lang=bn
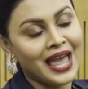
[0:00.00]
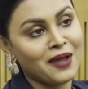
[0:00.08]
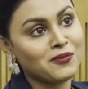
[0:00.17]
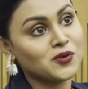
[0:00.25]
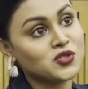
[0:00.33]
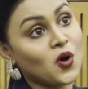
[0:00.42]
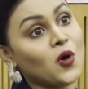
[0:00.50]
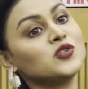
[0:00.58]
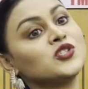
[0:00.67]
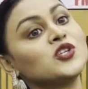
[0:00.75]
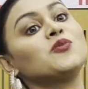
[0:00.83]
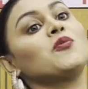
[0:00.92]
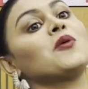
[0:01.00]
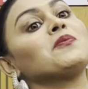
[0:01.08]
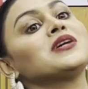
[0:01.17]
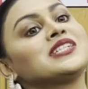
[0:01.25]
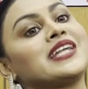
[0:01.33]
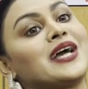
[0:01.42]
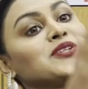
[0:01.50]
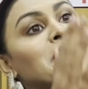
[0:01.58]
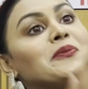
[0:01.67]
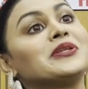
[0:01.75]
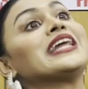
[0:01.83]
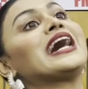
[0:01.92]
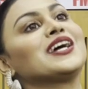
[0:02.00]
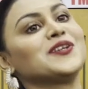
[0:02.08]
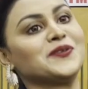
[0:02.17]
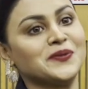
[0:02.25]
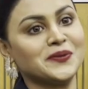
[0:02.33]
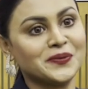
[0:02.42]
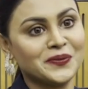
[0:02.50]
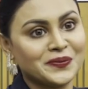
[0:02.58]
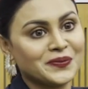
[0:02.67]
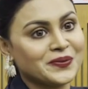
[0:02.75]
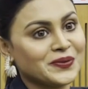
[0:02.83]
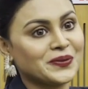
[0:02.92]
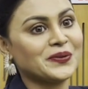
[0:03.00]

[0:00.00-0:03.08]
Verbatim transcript: এবং সলো ছিল মগবাজারে একদম আমি দাঁড়ানো হ্যাঁ, হ্যাঁ।